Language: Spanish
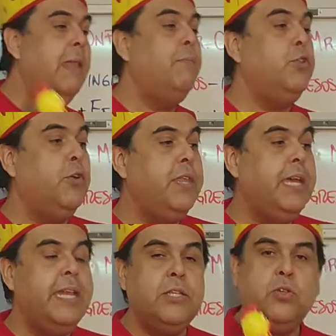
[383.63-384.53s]
el motor de
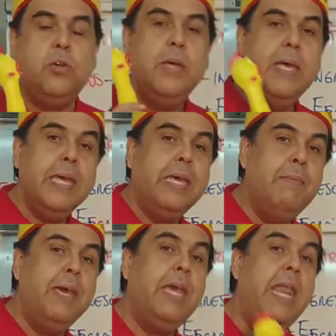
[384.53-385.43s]
ingreso que
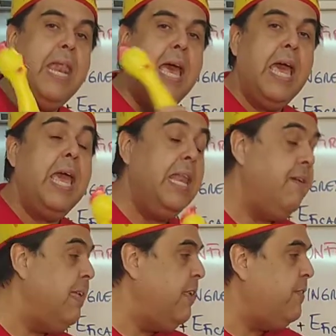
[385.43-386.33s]
me genera el
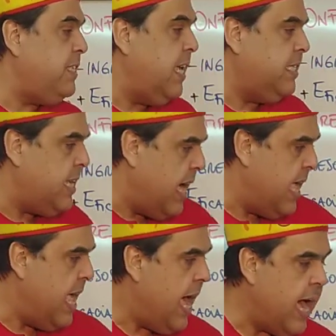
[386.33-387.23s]
nivel de eficiencia.
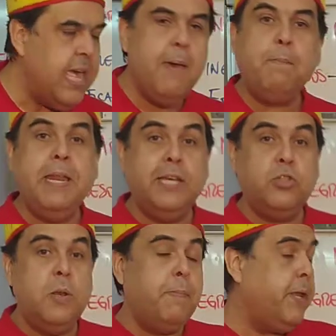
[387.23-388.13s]
hay
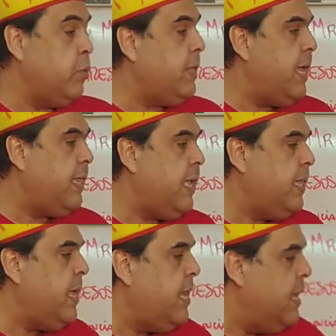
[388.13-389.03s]
explicaciones para que ustedes
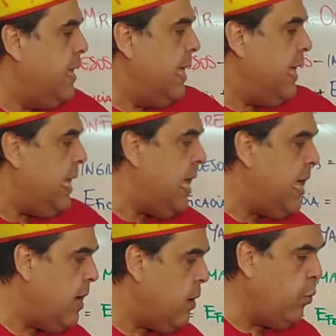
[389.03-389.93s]
entiendan
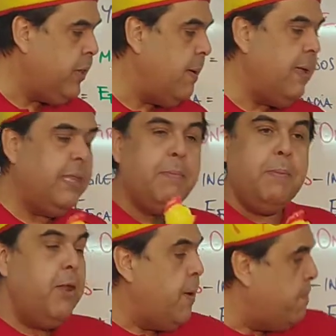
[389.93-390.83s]
y justamente
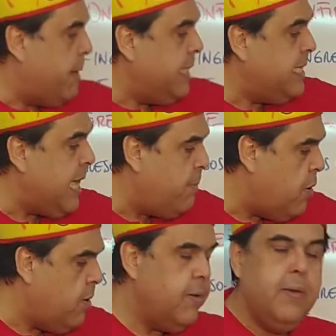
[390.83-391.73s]
primero empatizamos,